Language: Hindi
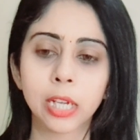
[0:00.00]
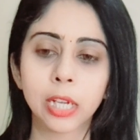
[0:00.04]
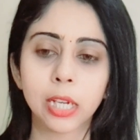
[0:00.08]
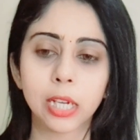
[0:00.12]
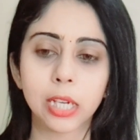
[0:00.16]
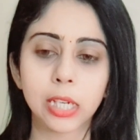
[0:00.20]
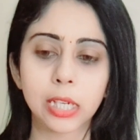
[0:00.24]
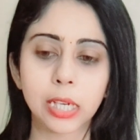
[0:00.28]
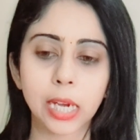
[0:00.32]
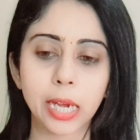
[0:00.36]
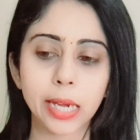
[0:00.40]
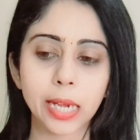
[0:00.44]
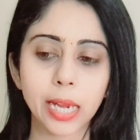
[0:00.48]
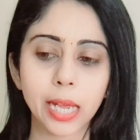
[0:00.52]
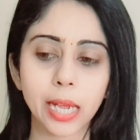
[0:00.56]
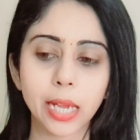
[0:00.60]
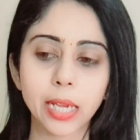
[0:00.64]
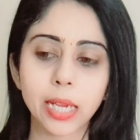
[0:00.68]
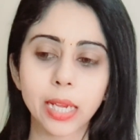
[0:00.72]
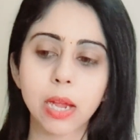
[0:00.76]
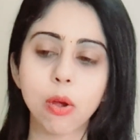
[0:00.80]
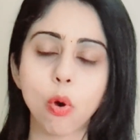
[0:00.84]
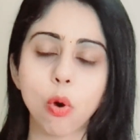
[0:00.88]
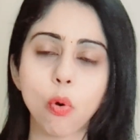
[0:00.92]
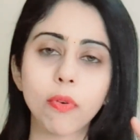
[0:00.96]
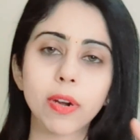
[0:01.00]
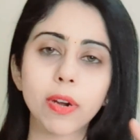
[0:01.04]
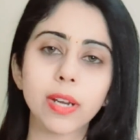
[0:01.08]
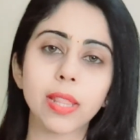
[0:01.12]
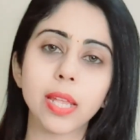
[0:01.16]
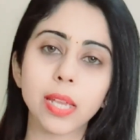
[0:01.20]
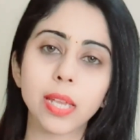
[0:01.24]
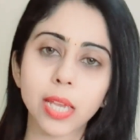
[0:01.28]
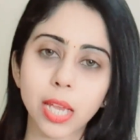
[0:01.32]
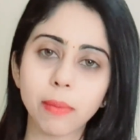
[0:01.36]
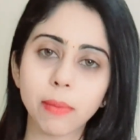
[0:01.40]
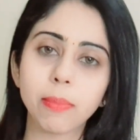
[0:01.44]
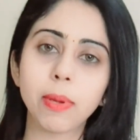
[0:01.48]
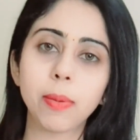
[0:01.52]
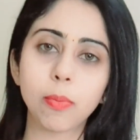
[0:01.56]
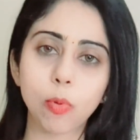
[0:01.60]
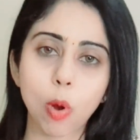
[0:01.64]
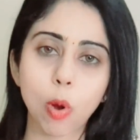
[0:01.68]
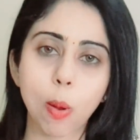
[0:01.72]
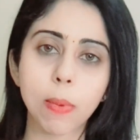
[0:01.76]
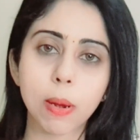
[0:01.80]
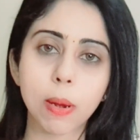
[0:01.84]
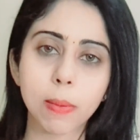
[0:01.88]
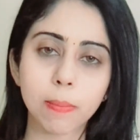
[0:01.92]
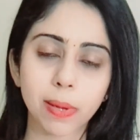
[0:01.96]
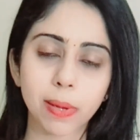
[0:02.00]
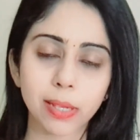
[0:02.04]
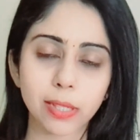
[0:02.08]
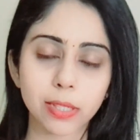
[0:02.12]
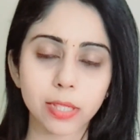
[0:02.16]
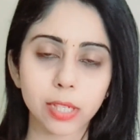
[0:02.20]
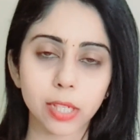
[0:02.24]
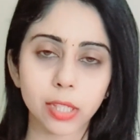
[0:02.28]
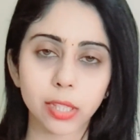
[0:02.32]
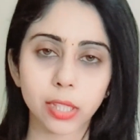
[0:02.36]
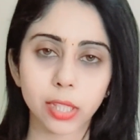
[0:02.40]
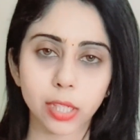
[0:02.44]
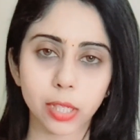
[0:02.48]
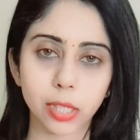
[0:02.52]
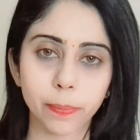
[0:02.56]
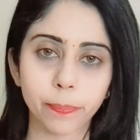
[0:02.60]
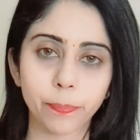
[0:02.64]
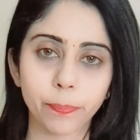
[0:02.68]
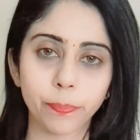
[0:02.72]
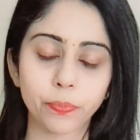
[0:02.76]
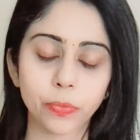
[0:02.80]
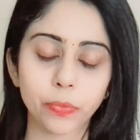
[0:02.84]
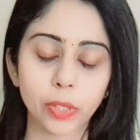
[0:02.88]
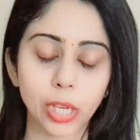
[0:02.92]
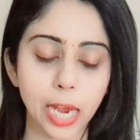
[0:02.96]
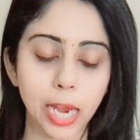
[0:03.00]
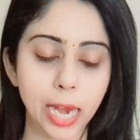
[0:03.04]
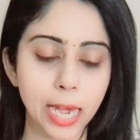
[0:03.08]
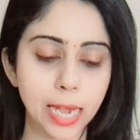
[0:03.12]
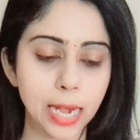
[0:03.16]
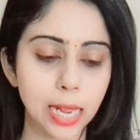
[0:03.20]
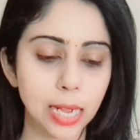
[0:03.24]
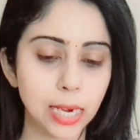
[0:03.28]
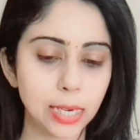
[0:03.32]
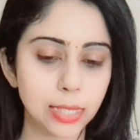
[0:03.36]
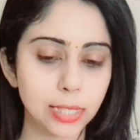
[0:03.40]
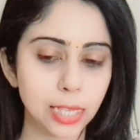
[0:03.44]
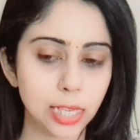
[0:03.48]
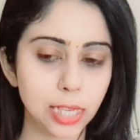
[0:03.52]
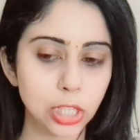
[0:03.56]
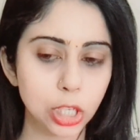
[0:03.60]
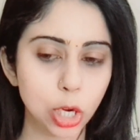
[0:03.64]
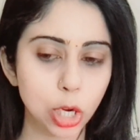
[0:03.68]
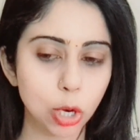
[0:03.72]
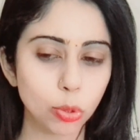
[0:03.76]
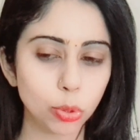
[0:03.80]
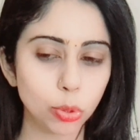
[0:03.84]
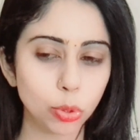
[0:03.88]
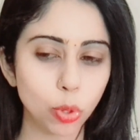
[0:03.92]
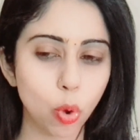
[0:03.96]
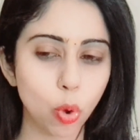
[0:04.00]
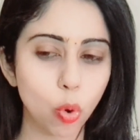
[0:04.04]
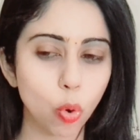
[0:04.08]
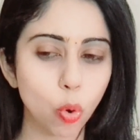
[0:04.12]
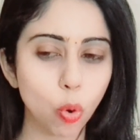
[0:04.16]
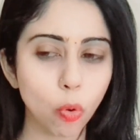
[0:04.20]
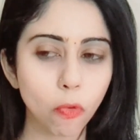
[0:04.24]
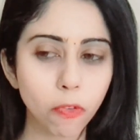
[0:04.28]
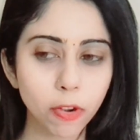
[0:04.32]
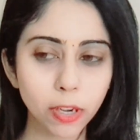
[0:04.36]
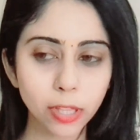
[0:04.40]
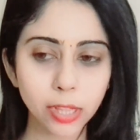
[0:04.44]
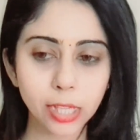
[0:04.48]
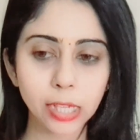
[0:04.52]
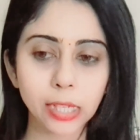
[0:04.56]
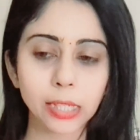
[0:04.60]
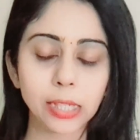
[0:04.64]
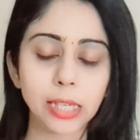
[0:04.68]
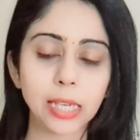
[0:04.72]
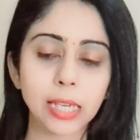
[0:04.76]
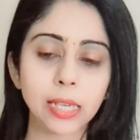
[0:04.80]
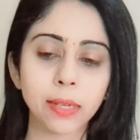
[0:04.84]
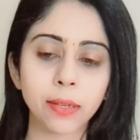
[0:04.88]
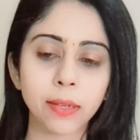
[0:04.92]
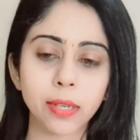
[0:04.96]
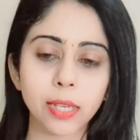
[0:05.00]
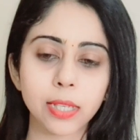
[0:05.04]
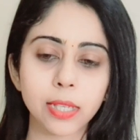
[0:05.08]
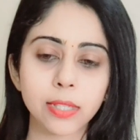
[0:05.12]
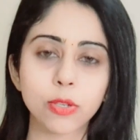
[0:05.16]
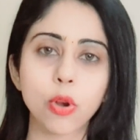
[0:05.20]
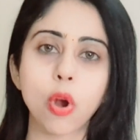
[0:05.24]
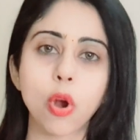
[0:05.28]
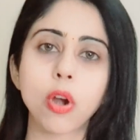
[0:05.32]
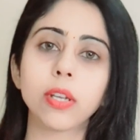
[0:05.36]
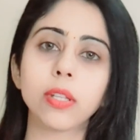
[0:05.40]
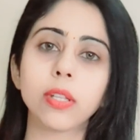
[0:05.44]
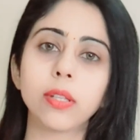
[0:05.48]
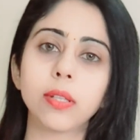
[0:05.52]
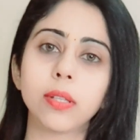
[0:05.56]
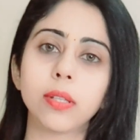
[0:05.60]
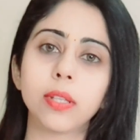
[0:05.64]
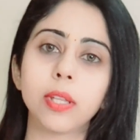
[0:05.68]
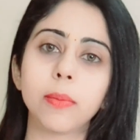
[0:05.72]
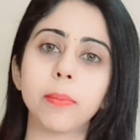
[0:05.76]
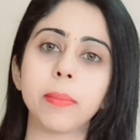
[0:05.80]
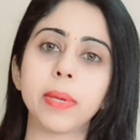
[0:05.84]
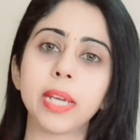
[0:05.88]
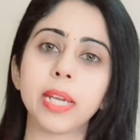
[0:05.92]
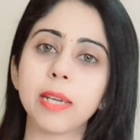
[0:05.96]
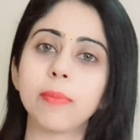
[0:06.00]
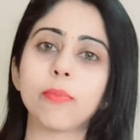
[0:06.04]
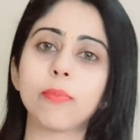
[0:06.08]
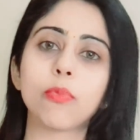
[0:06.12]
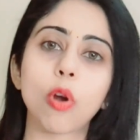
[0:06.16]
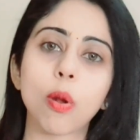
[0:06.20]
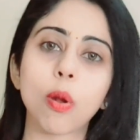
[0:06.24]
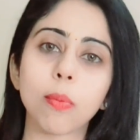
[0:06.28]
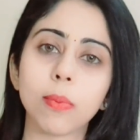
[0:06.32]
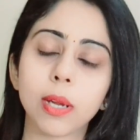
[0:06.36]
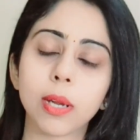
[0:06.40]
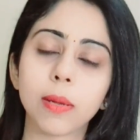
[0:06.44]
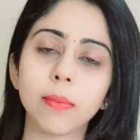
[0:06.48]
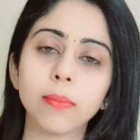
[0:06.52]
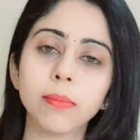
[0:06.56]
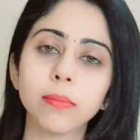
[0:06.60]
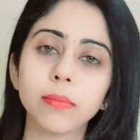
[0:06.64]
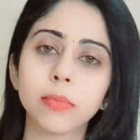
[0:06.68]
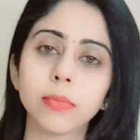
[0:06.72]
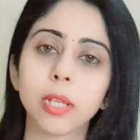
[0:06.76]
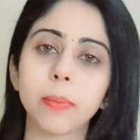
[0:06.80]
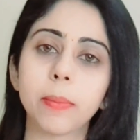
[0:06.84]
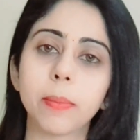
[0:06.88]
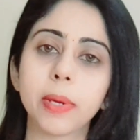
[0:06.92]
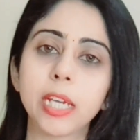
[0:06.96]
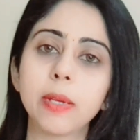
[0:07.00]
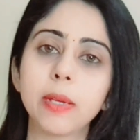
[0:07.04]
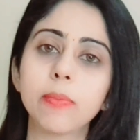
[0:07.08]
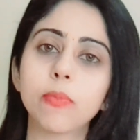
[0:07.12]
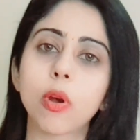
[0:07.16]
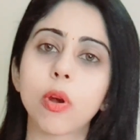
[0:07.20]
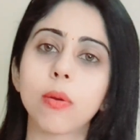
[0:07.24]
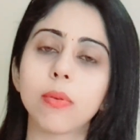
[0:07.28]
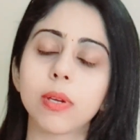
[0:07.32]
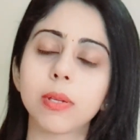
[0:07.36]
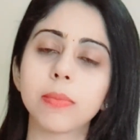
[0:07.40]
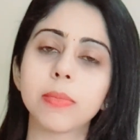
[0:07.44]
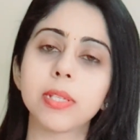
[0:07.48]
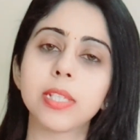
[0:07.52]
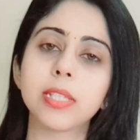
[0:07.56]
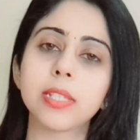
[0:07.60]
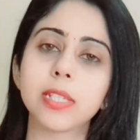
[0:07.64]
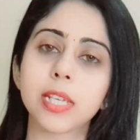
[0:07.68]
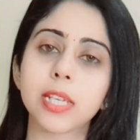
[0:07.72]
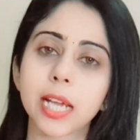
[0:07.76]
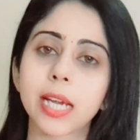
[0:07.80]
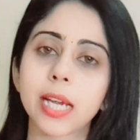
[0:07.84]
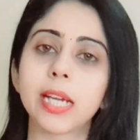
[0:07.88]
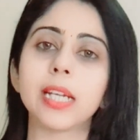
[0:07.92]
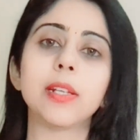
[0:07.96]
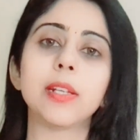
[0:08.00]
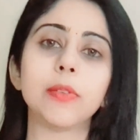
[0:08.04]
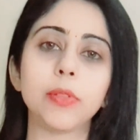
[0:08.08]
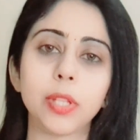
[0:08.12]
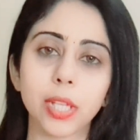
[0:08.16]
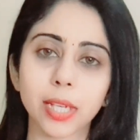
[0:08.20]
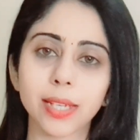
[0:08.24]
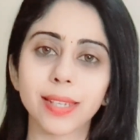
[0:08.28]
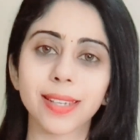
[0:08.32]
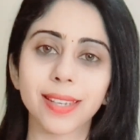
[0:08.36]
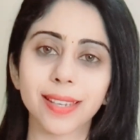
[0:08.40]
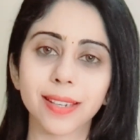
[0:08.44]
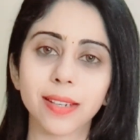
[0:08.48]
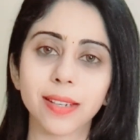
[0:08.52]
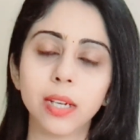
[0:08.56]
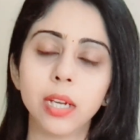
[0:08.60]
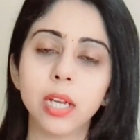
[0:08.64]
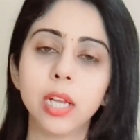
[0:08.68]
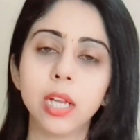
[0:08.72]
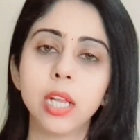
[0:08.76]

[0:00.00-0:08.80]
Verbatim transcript: कहीं ना कहीं एक ओवर थिंकिंग भी प्रॉब्लम बन सकती है एंड अगर सच कहूँ तो ओवर थिंकिंग इज़ नॉट द मेन प्रॉब्लम द मेन प्रॉब्लम इज़ नेगेटिव थिंकिंग